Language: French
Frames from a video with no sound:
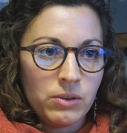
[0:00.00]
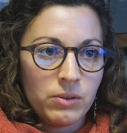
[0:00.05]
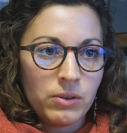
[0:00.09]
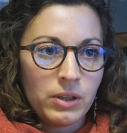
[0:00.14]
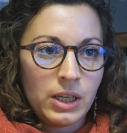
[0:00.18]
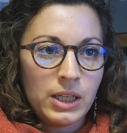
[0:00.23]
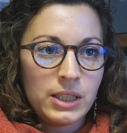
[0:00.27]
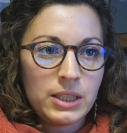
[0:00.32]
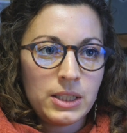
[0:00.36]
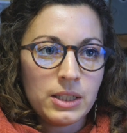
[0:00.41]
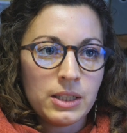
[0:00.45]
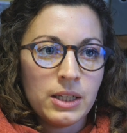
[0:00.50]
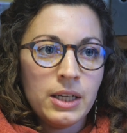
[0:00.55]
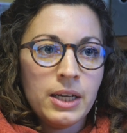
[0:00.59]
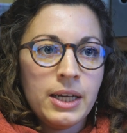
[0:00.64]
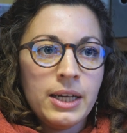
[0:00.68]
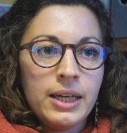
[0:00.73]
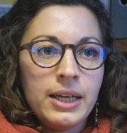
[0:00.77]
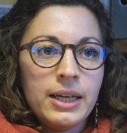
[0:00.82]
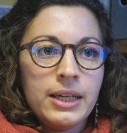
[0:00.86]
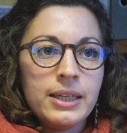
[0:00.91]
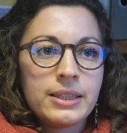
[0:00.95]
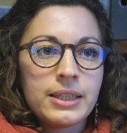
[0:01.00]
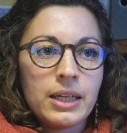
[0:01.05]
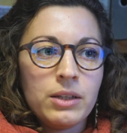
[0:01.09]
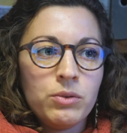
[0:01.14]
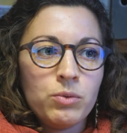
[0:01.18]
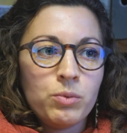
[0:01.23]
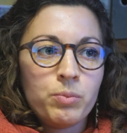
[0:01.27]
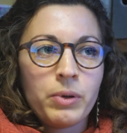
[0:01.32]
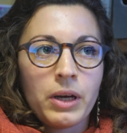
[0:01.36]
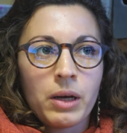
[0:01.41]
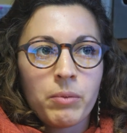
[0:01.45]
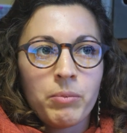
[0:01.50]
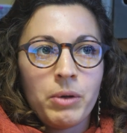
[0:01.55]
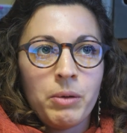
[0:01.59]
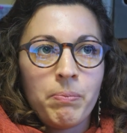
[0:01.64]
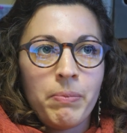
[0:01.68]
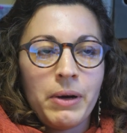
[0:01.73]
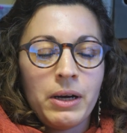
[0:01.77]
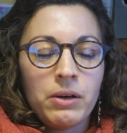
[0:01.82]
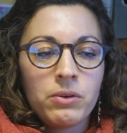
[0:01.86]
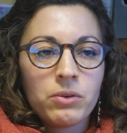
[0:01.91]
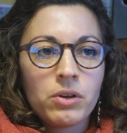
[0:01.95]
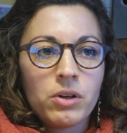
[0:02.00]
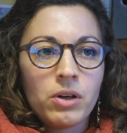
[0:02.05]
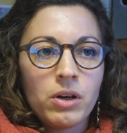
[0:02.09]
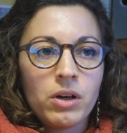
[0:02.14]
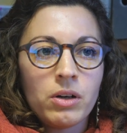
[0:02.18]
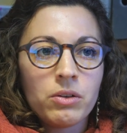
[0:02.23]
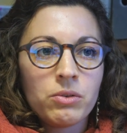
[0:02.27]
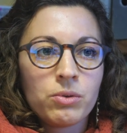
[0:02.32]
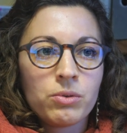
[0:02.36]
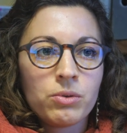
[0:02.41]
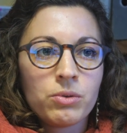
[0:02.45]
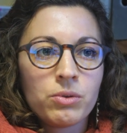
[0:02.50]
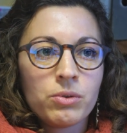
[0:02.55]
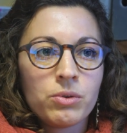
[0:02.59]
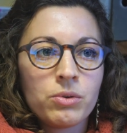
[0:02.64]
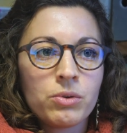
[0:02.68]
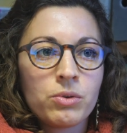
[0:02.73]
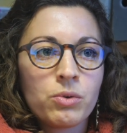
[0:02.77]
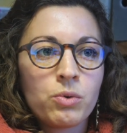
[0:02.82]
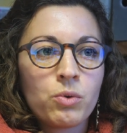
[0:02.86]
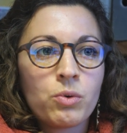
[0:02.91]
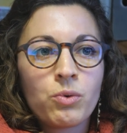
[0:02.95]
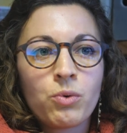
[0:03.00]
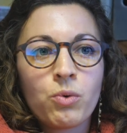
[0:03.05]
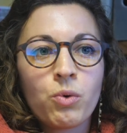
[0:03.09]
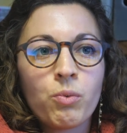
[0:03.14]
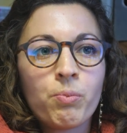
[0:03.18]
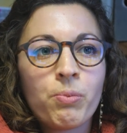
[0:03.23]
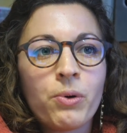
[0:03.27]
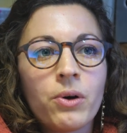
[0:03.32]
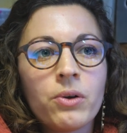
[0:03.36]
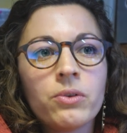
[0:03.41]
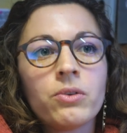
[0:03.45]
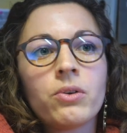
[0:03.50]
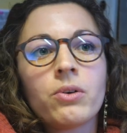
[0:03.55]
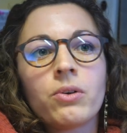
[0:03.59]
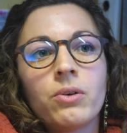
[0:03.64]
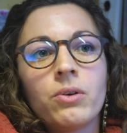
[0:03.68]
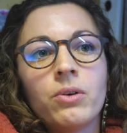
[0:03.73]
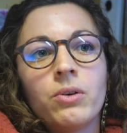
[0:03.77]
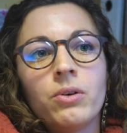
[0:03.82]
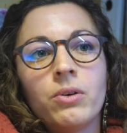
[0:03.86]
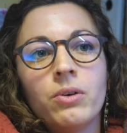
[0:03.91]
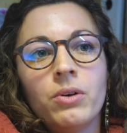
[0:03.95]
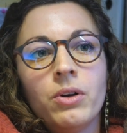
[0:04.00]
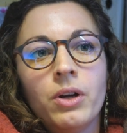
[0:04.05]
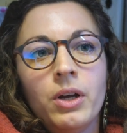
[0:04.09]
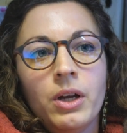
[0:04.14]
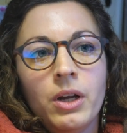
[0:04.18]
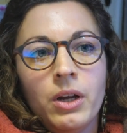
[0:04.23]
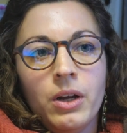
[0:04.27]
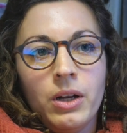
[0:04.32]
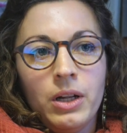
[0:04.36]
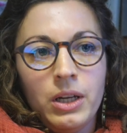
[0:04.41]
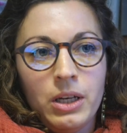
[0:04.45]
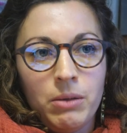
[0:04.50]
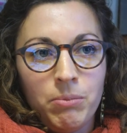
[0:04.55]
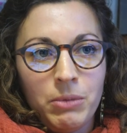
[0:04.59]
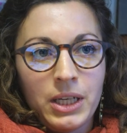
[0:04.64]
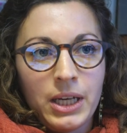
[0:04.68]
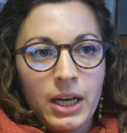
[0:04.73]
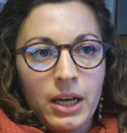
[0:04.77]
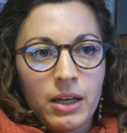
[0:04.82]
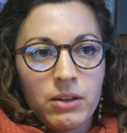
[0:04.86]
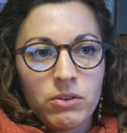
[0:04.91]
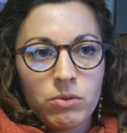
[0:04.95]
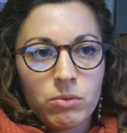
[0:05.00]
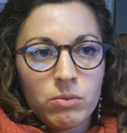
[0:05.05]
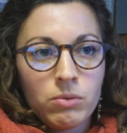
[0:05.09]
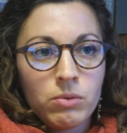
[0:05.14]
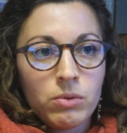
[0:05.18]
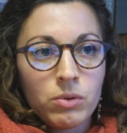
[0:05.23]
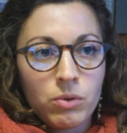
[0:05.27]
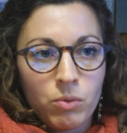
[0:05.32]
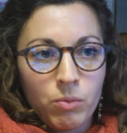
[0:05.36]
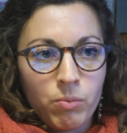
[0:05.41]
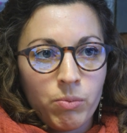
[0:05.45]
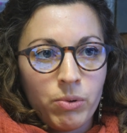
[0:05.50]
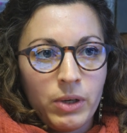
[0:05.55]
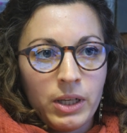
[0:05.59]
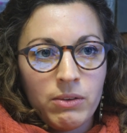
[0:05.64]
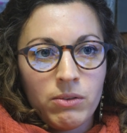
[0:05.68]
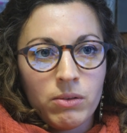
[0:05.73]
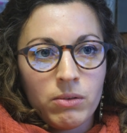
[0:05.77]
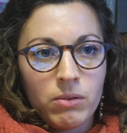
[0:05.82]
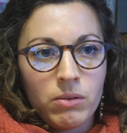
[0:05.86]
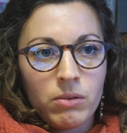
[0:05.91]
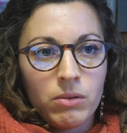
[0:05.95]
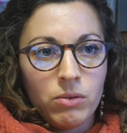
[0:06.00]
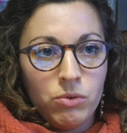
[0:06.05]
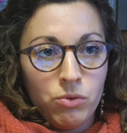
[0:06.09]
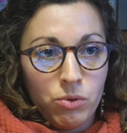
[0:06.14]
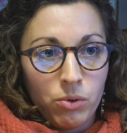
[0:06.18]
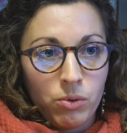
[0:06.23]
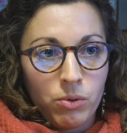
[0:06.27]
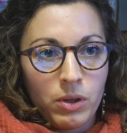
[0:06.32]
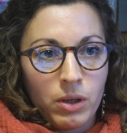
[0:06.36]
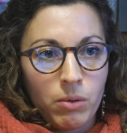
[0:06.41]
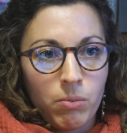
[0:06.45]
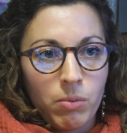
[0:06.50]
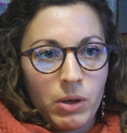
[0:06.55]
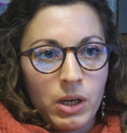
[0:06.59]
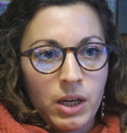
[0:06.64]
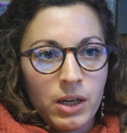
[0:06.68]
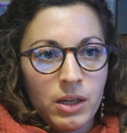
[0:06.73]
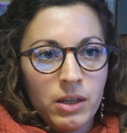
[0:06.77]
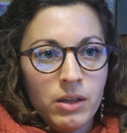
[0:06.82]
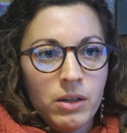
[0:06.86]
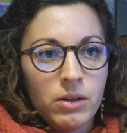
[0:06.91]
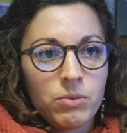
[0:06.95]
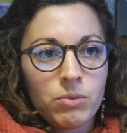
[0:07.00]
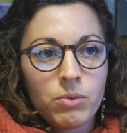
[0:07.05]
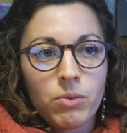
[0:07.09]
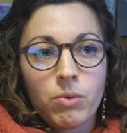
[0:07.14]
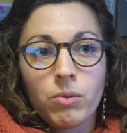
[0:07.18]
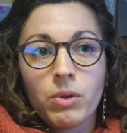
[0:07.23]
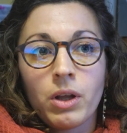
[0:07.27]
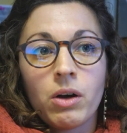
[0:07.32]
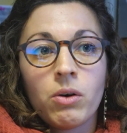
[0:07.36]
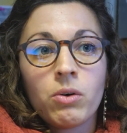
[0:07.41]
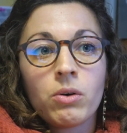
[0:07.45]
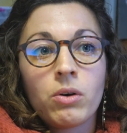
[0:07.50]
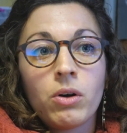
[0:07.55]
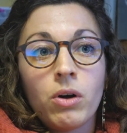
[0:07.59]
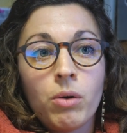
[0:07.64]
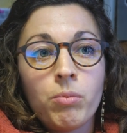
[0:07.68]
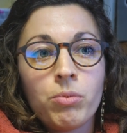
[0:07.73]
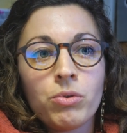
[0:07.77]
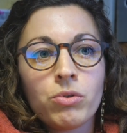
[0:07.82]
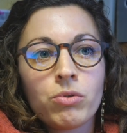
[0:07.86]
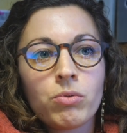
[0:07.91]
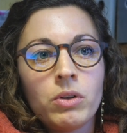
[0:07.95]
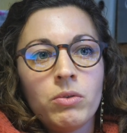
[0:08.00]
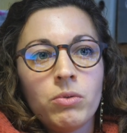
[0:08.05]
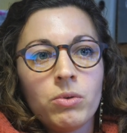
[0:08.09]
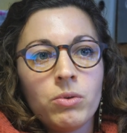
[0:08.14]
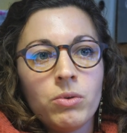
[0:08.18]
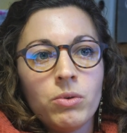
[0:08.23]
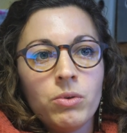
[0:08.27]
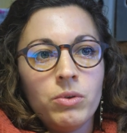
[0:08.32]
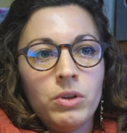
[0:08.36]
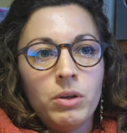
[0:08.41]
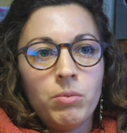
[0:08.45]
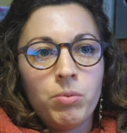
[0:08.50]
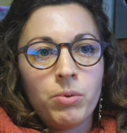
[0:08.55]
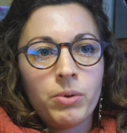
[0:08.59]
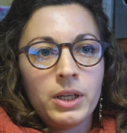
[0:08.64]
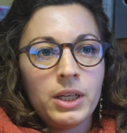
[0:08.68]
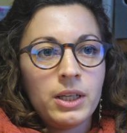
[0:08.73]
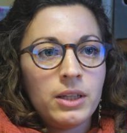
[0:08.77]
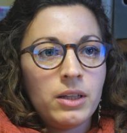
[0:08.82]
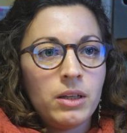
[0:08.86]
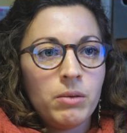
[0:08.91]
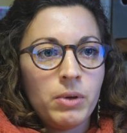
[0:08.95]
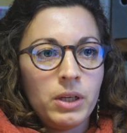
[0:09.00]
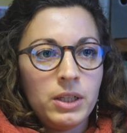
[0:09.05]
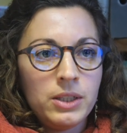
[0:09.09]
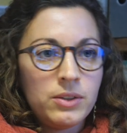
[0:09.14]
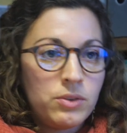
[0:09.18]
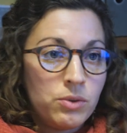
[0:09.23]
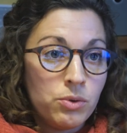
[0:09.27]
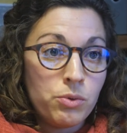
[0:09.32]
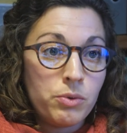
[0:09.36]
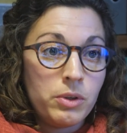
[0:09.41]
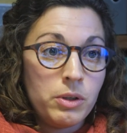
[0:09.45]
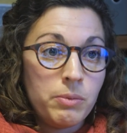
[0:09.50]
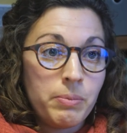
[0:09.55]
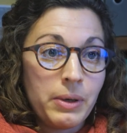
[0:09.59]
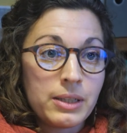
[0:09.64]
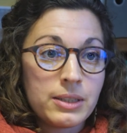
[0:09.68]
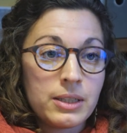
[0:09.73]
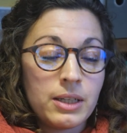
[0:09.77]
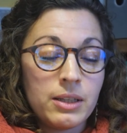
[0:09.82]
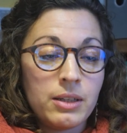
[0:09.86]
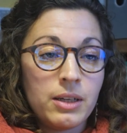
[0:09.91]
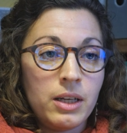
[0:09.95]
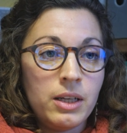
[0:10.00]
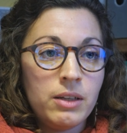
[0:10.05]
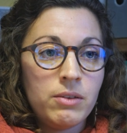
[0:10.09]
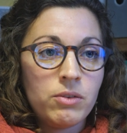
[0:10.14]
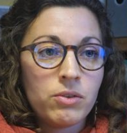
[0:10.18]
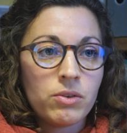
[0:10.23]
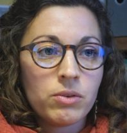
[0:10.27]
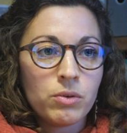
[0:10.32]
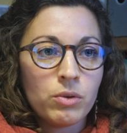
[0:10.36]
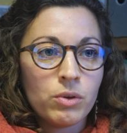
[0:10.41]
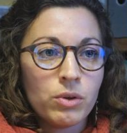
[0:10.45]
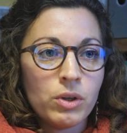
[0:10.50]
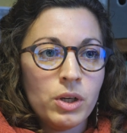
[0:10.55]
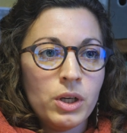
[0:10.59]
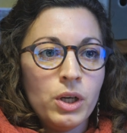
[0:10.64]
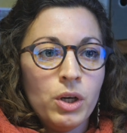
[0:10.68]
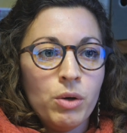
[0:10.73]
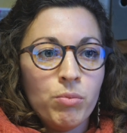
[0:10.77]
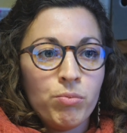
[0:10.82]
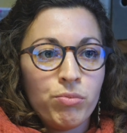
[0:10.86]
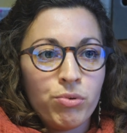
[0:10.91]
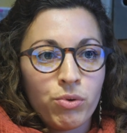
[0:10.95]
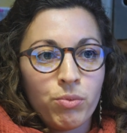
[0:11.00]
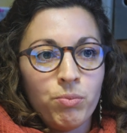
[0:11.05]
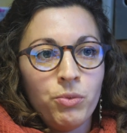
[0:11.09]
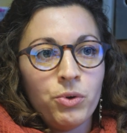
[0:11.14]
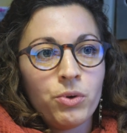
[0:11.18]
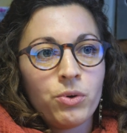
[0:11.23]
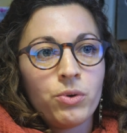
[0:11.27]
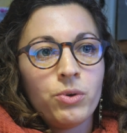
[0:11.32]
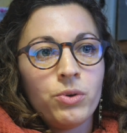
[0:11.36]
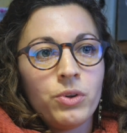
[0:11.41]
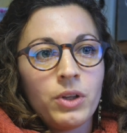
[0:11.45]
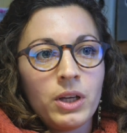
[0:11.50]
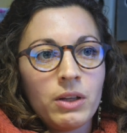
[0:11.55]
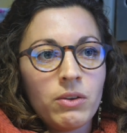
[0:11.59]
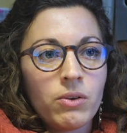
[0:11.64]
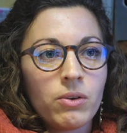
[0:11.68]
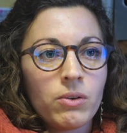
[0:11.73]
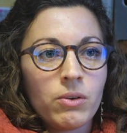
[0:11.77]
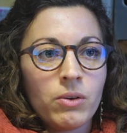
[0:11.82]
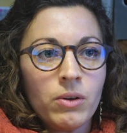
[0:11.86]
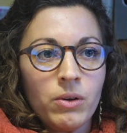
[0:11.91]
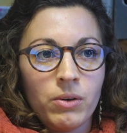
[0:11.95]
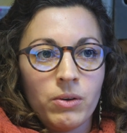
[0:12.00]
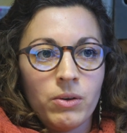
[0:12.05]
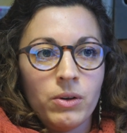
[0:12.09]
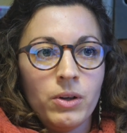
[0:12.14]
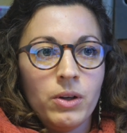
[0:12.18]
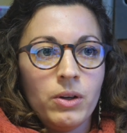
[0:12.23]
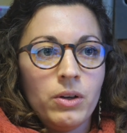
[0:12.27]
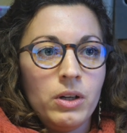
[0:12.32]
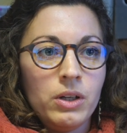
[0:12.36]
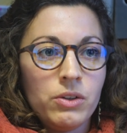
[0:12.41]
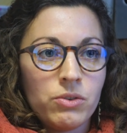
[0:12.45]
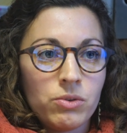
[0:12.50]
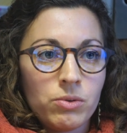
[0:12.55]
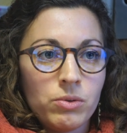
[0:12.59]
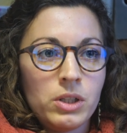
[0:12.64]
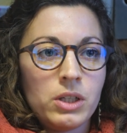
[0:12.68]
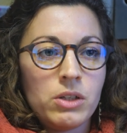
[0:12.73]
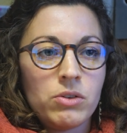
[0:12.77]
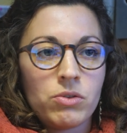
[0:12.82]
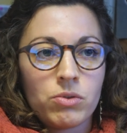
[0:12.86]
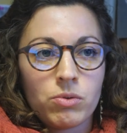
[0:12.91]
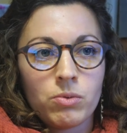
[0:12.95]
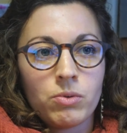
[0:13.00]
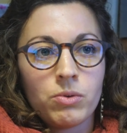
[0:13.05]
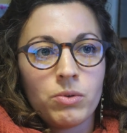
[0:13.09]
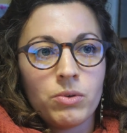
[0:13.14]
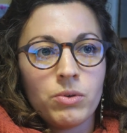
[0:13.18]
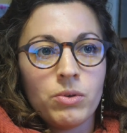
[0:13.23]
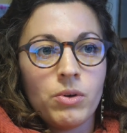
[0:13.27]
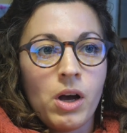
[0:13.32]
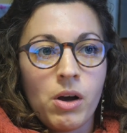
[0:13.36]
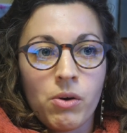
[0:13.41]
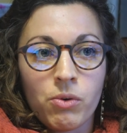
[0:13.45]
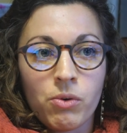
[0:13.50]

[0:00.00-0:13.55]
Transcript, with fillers: Nord-Est, ça ne nous permet pas encore de comprendre euh, l'émigration euh, complète euh, du requin pèlerin. Donc on a encore besoin de déployer des balises de suivi par satellite pour mieux connaître les zones qui sont à